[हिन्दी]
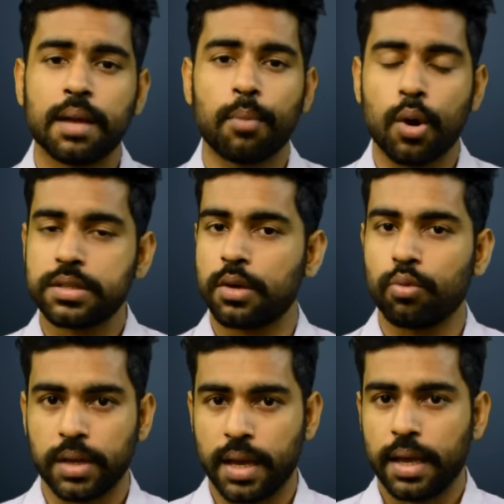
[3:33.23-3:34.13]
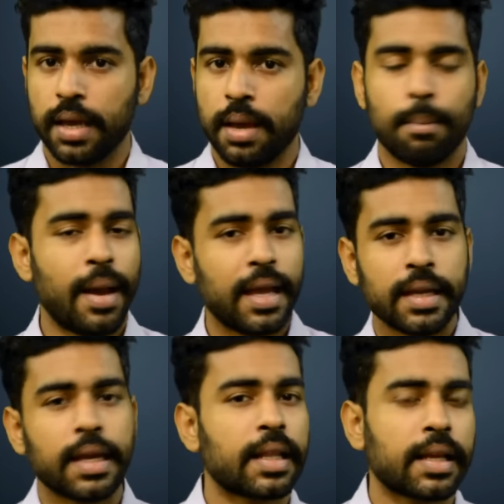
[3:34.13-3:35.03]
बहुत ज़रूरी है मैं ये
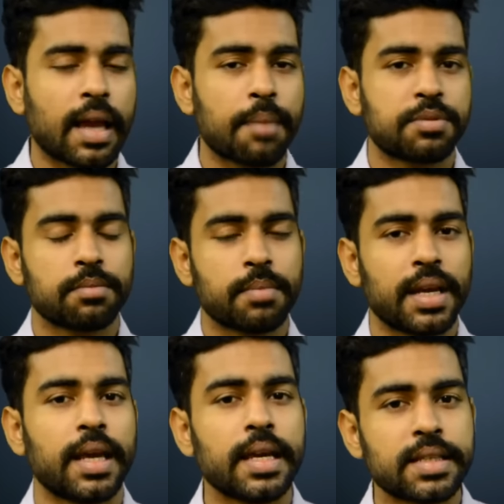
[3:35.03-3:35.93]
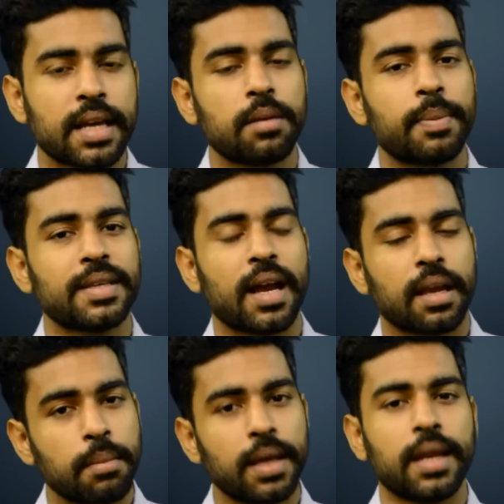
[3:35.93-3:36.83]
नहीं कहता कि आप सिर्फ मेरे ही चैनल पे जाके
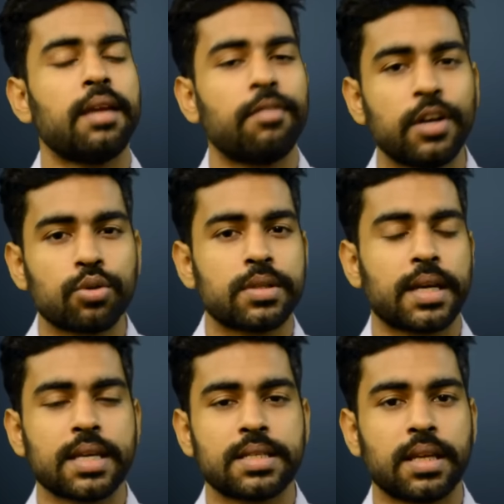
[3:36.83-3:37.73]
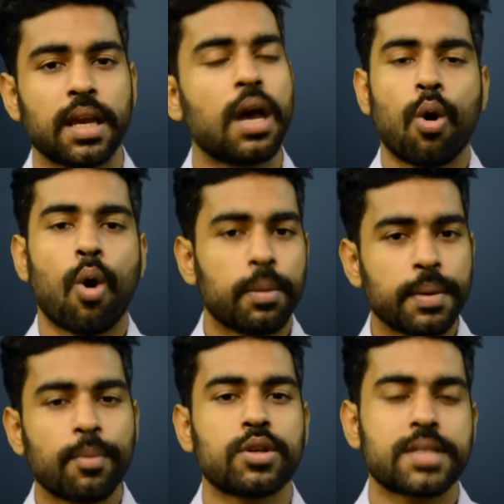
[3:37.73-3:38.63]
मेरे ही वीडियोस देख के सीखें और भी
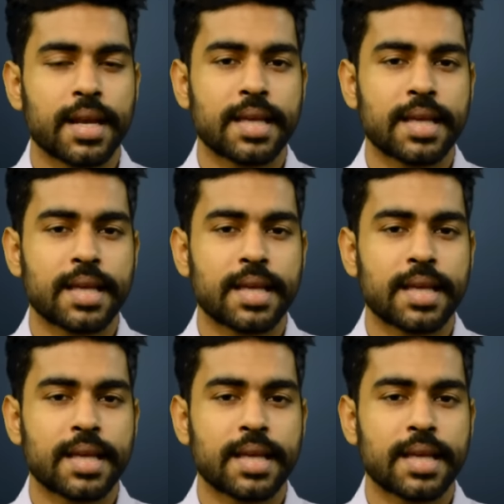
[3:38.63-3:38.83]
बहुत सारे